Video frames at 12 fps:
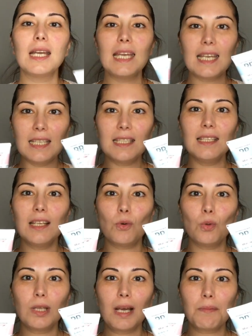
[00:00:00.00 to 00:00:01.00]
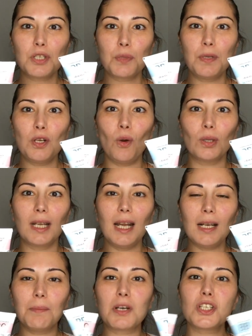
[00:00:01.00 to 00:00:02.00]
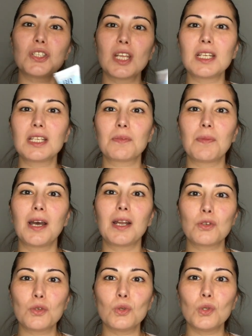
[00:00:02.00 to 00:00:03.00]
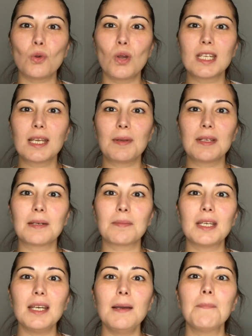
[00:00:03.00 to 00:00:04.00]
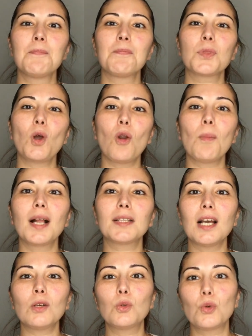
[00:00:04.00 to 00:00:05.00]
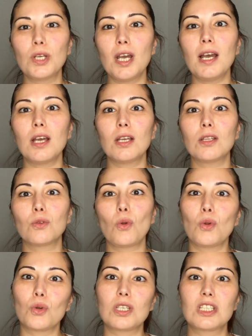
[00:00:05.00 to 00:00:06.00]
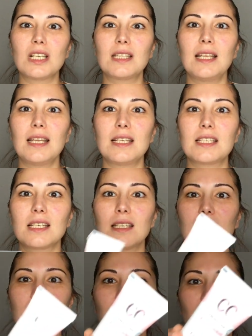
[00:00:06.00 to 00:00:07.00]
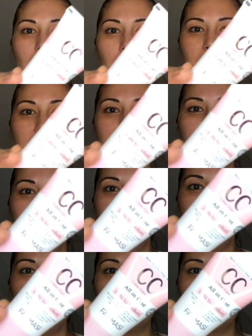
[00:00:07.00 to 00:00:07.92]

İkisini de kullanmış biri olarak başından itibaren şunu söyleyebilirim ki normalden kuruya dönük ciltler için Farmasi CC